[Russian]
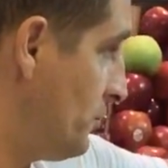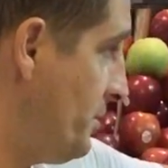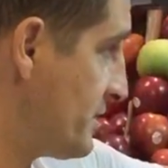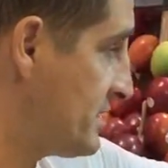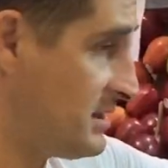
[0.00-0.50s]
вот
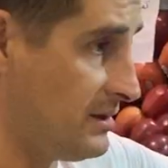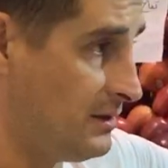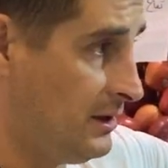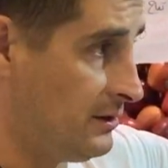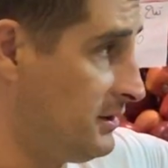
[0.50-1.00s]

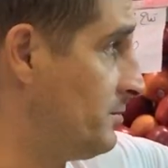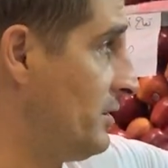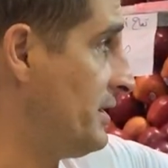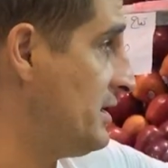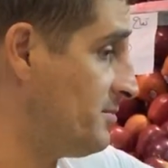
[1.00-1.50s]
персики
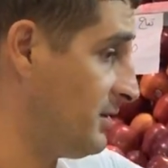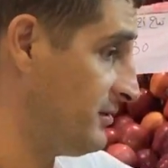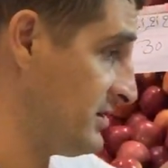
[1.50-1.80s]
неплохие, по